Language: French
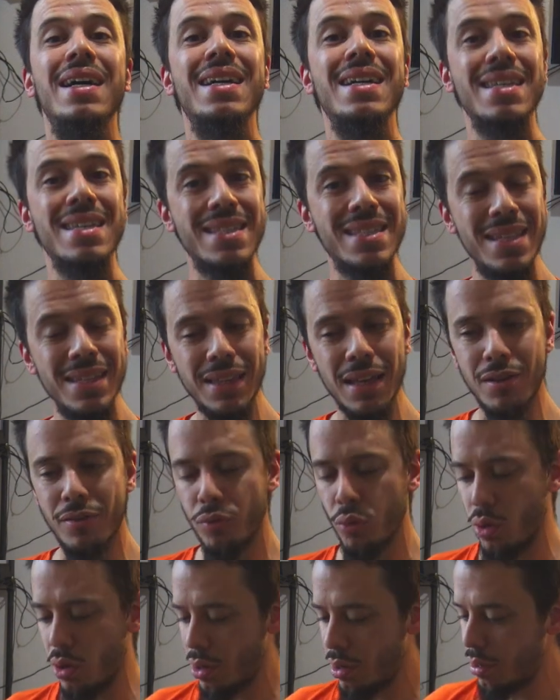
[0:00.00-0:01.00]
C'est à
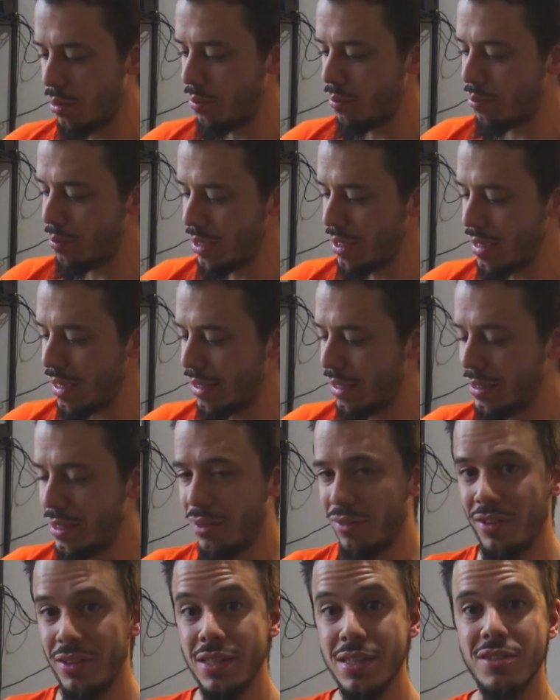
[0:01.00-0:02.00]
voir, mais elle est
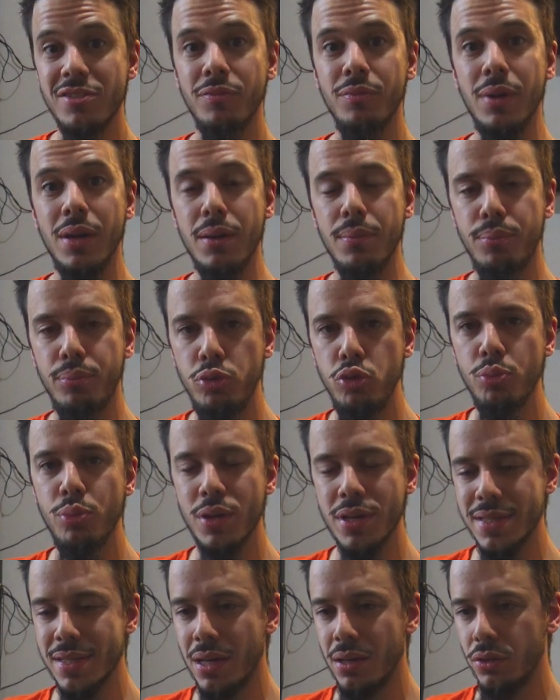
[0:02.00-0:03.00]
définitivement plus
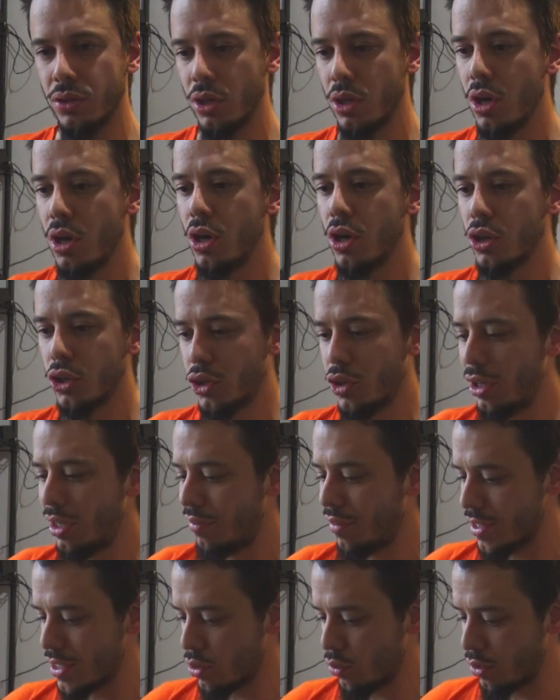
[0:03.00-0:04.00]
pesante que les
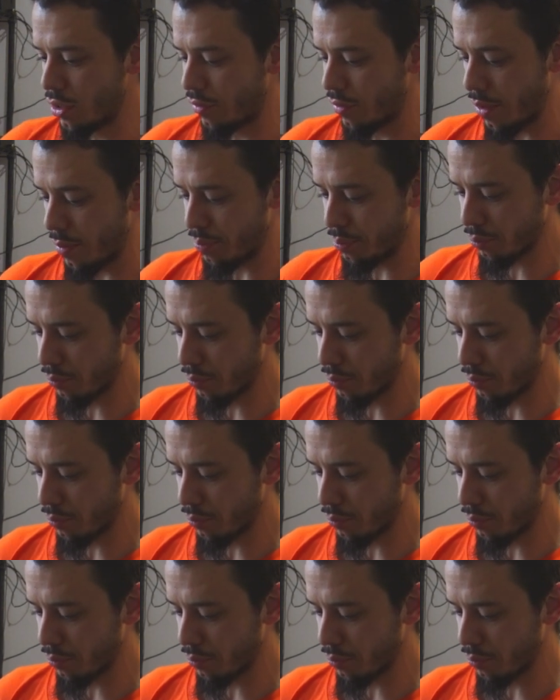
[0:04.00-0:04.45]
versions d'avant.